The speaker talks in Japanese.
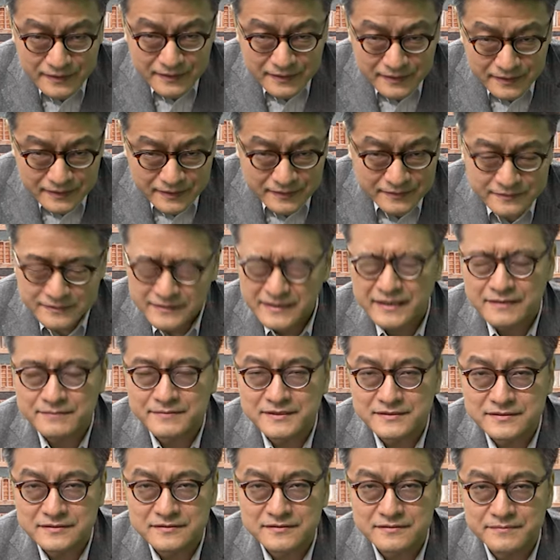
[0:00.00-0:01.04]
えー、倉
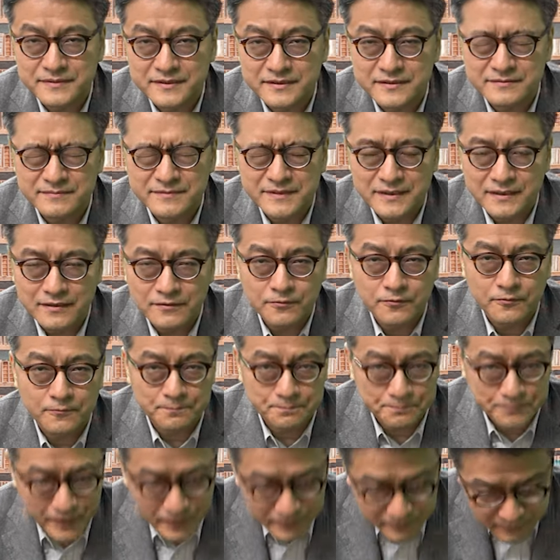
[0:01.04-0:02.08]
山塾メルマガ本
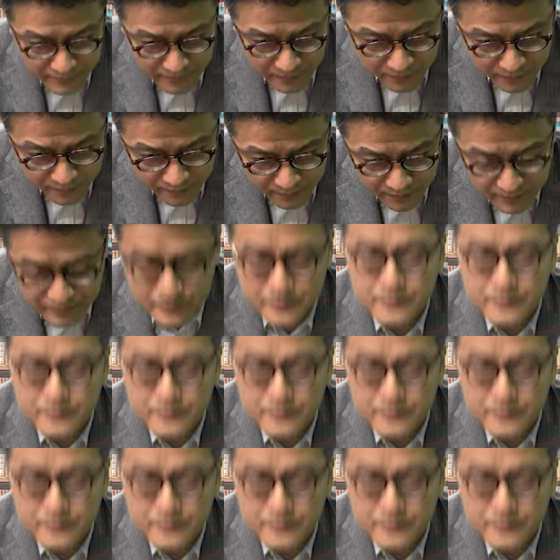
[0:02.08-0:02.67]
編で